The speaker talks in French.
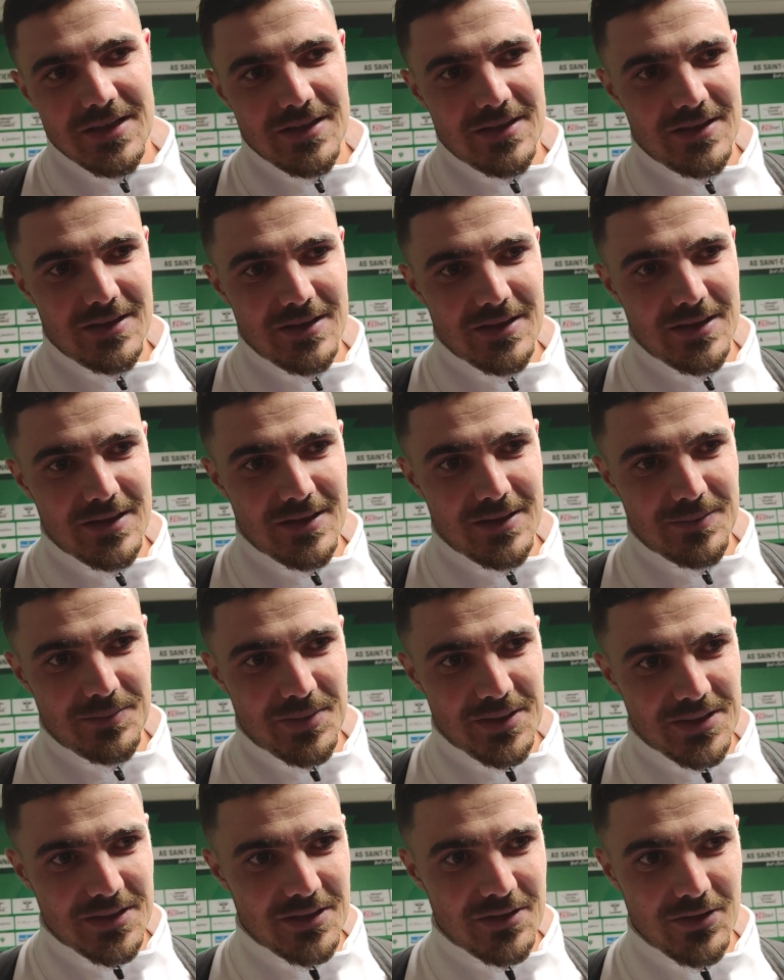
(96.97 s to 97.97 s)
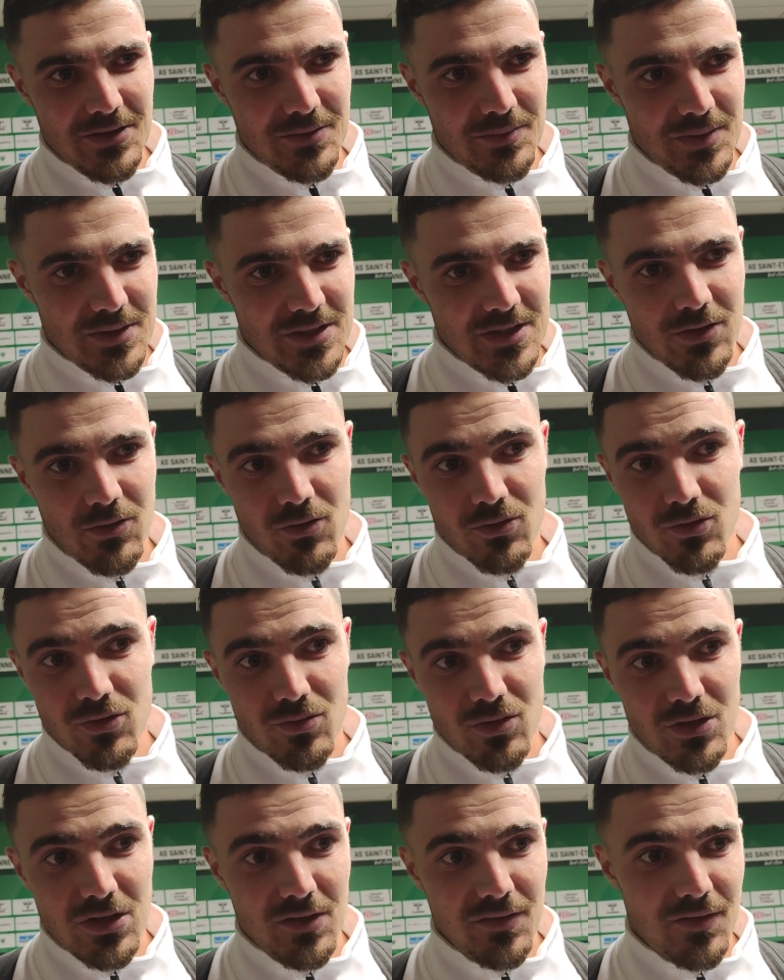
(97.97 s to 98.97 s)
Euh, parce que parce qu'il
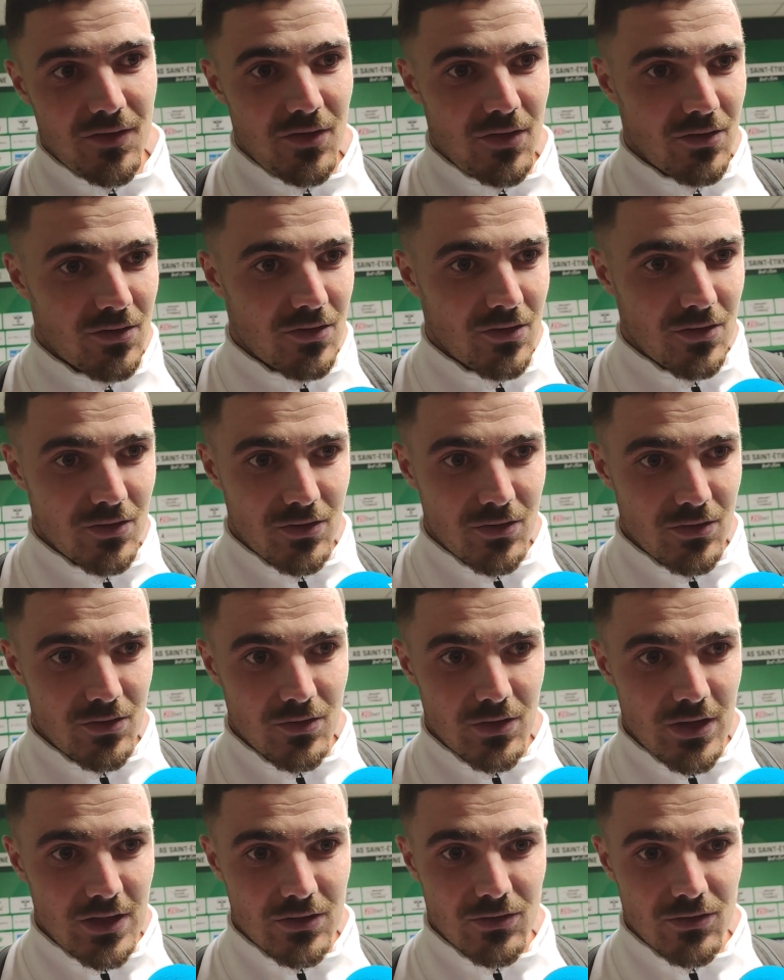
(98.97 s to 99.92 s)
redouble d'efforts euh,